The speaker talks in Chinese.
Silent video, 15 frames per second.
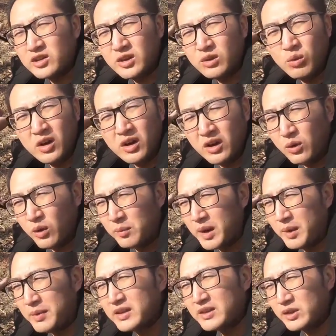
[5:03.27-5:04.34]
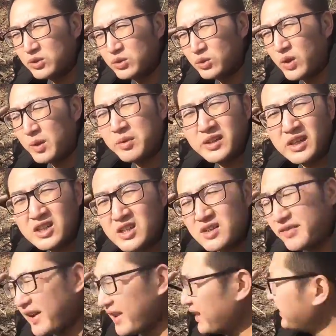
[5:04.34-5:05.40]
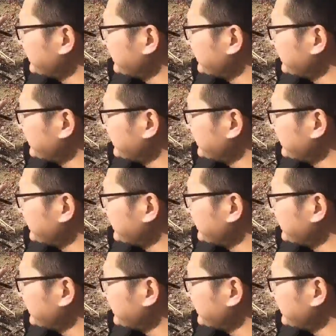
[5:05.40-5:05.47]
我和我爸妈得去外婆家吃饭了。